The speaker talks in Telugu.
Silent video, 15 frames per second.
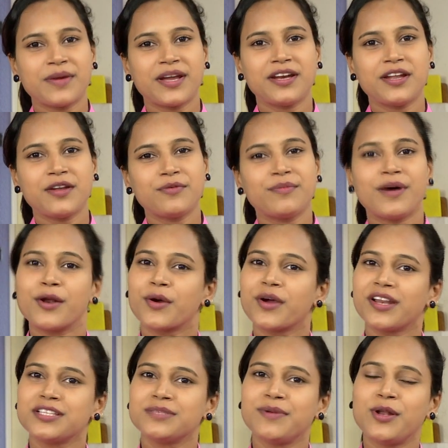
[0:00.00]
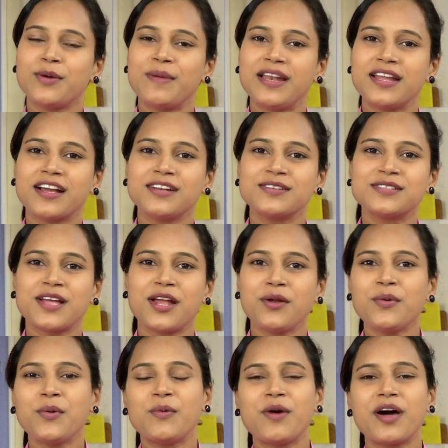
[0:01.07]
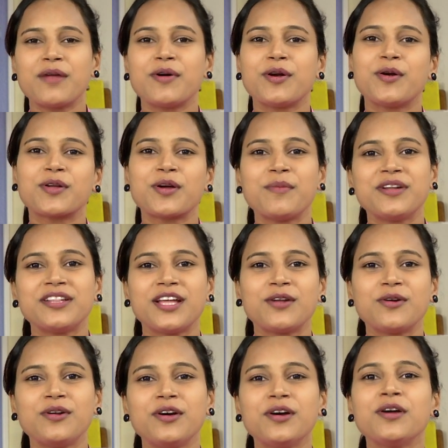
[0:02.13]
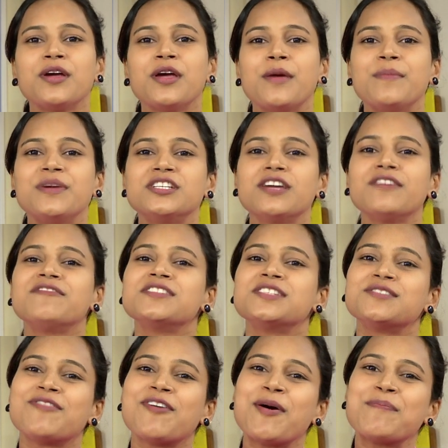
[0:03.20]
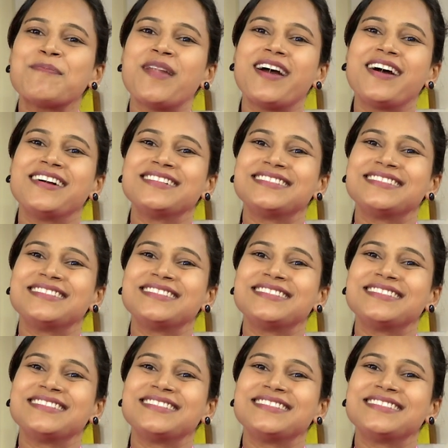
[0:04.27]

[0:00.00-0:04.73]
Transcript: మరి నేను మరొక రెసిపీలో మళ్ళీ కలుస్తాను వారవా డాట్ కామ్ ఇన్ తెలుగులో మీ షెఫ్ స్వప్న